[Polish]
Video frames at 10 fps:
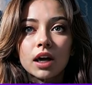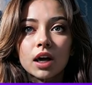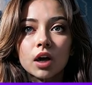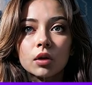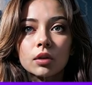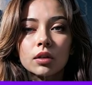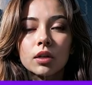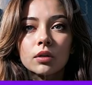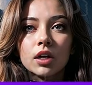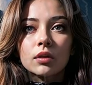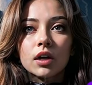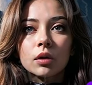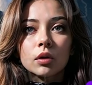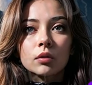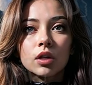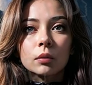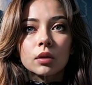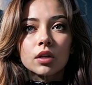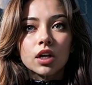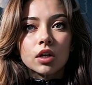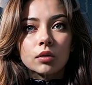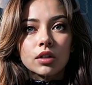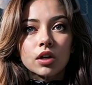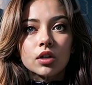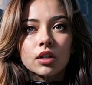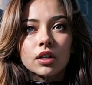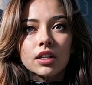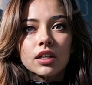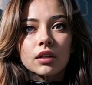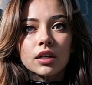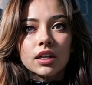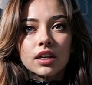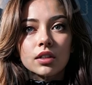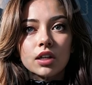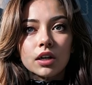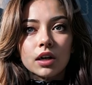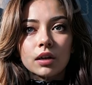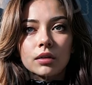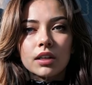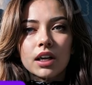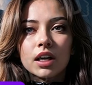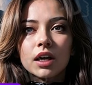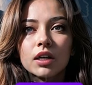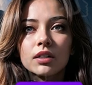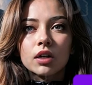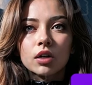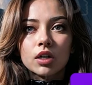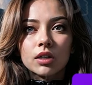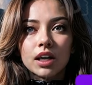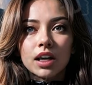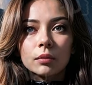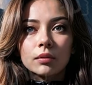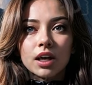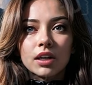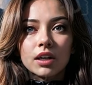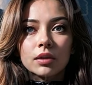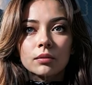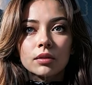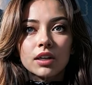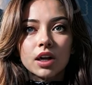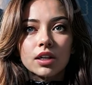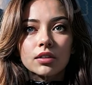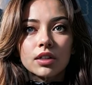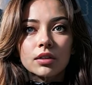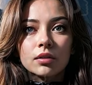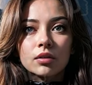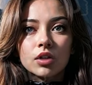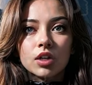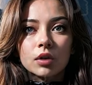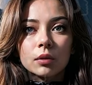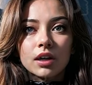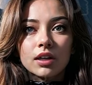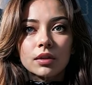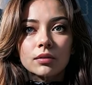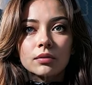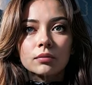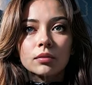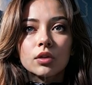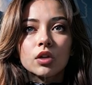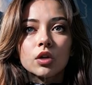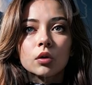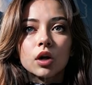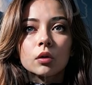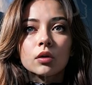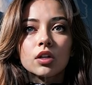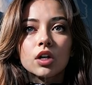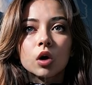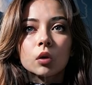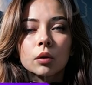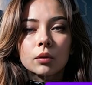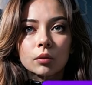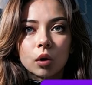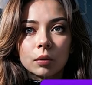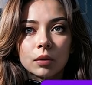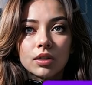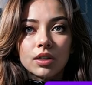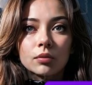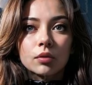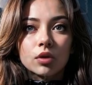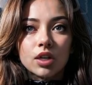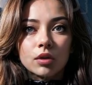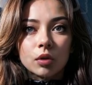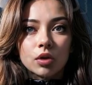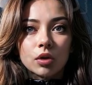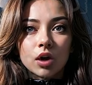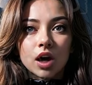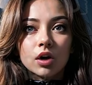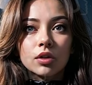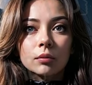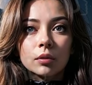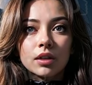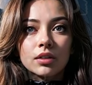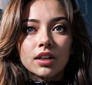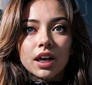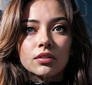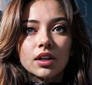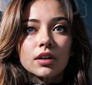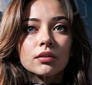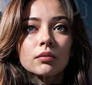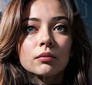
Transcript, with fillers: Archeolodzy odkrywają dowcipy z czasów starożytnych cywilizacji, takich jak starożytni Egipcjanie, Grecy czy Rzymianie, co sugeruje, że humor był obecny w różnych kulturach od bardzo dawna.